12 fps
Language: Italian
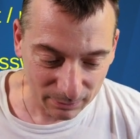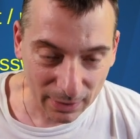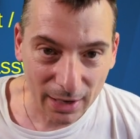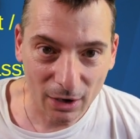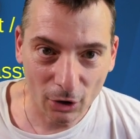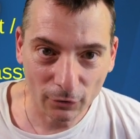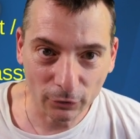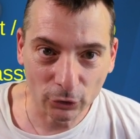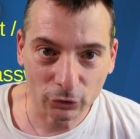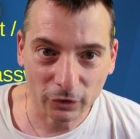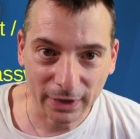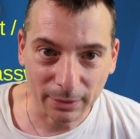ma ho
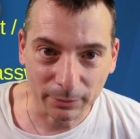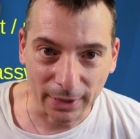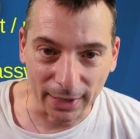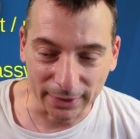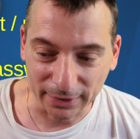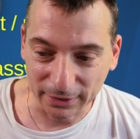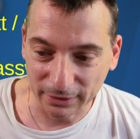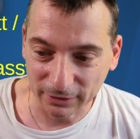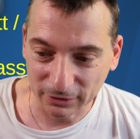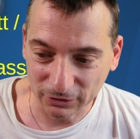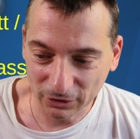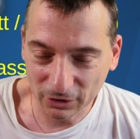voluto cambiare
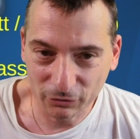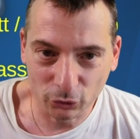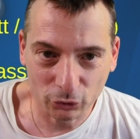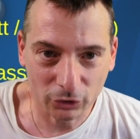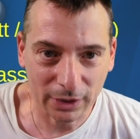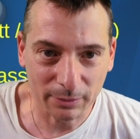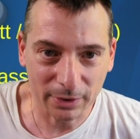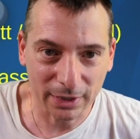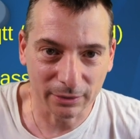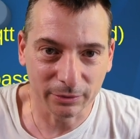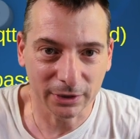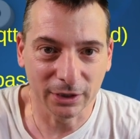non ho voluto
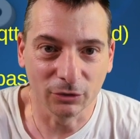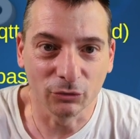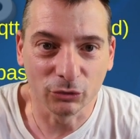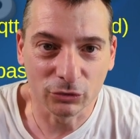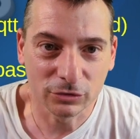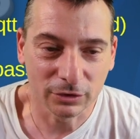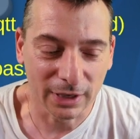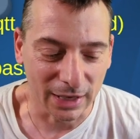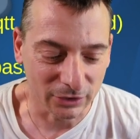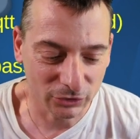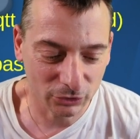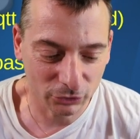cambiare perché non funzionasse,